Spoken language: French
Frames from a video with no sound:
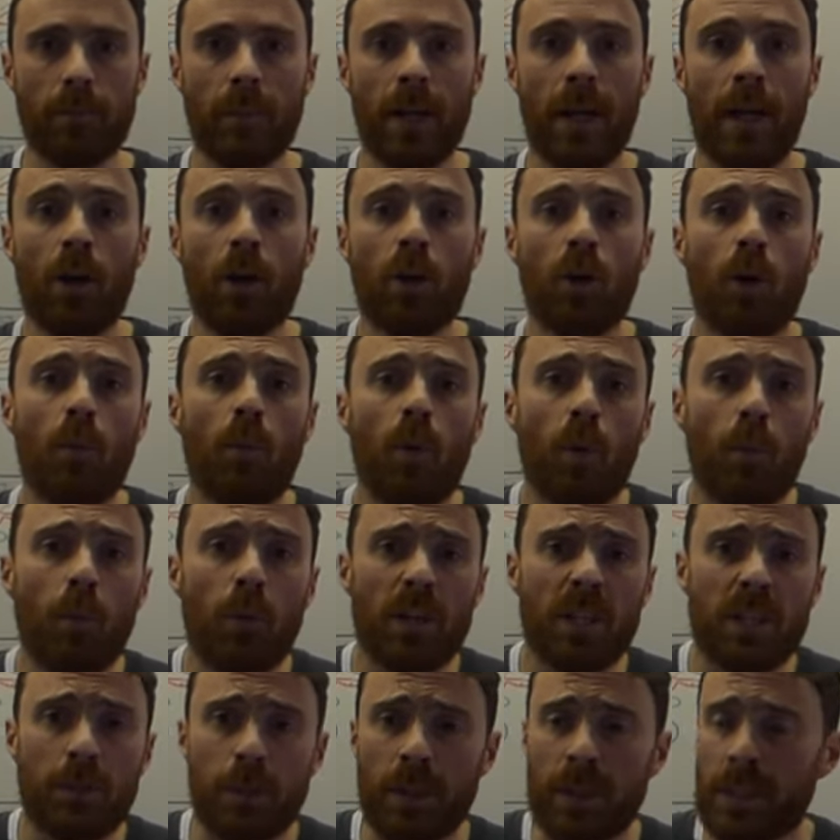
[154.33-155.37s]
Alors comment on peut
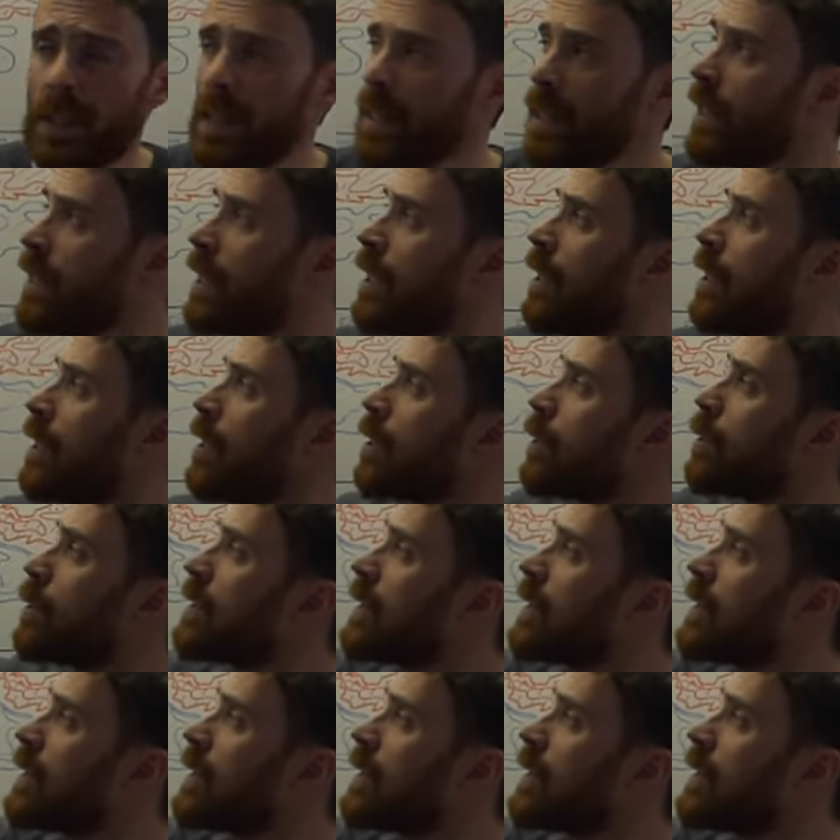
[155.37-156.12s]
expliquer que